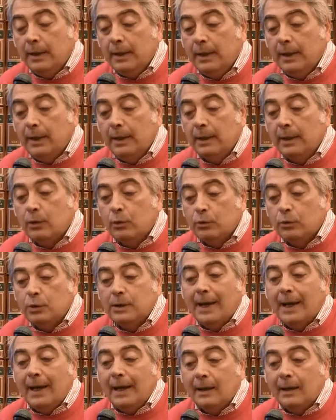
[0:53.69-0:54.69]
e, e
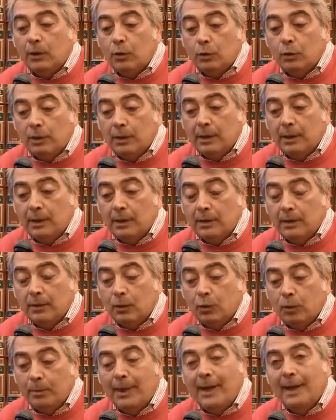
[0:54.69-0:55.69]
così anche con
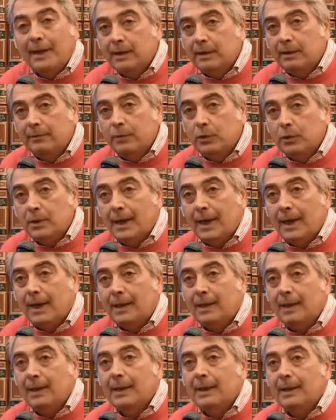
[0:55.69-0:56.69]
eh, come la rete
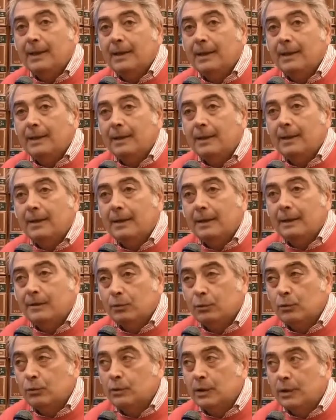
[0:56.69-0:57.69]
fognaria eh, che
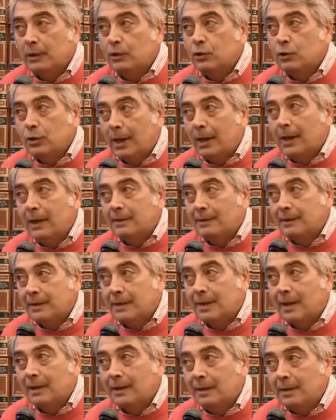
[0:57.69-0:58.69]
sono stati già
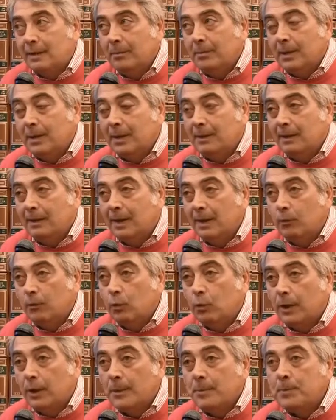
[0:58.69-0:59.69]
assegnati all'impresa i
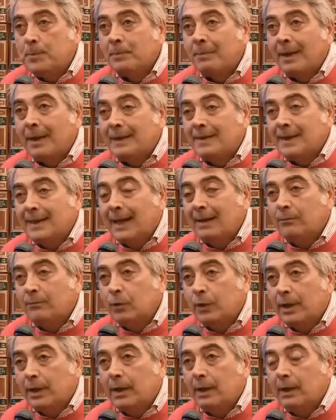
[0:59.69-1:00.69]
lavori,
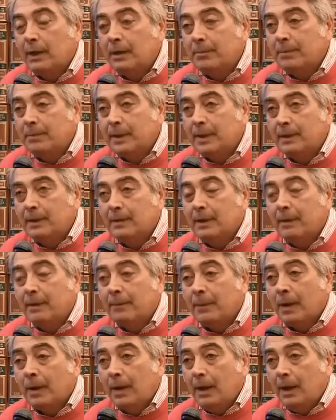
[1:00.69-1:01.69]
salvo che l'impresa impresa
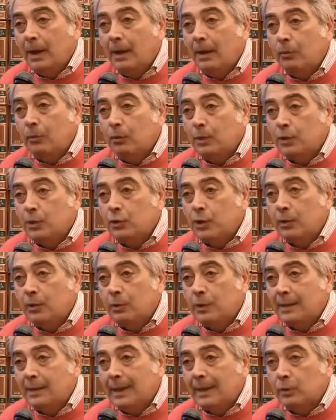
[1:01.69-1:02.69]
ha un leggero
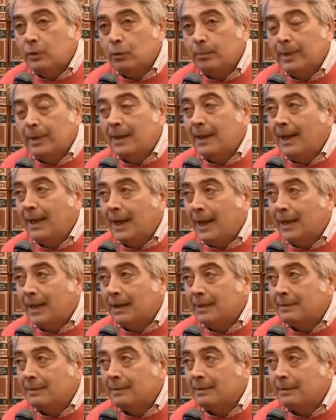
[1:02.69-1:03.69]
ritardo perché
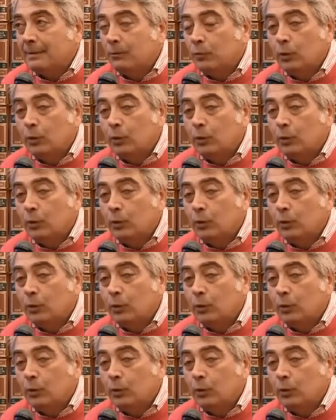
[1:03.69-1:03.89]
l'ANAS